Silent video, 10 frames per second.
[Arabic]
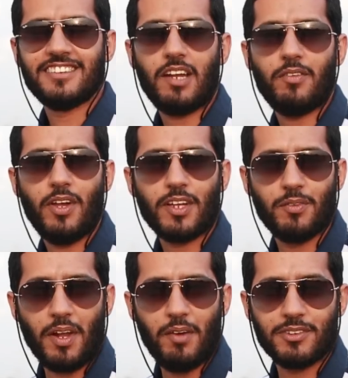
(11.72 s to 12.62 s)
السلام
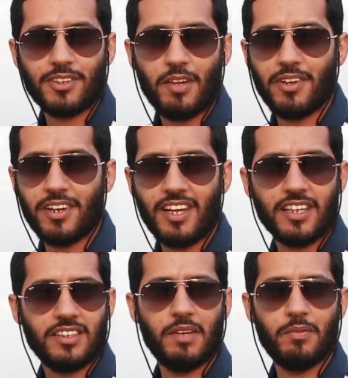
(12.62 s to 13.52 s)
عليكم ورحمة الله
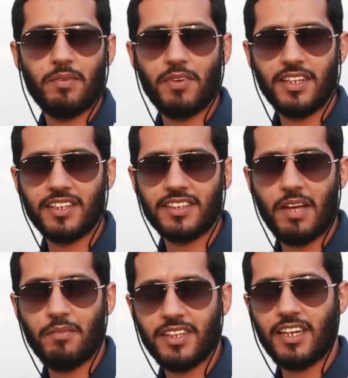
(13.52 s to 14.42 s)
وبركاته، احنا بالميدان يا
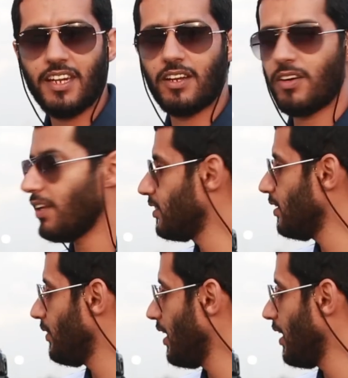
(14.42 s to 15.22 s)
حميدان على قولتهم،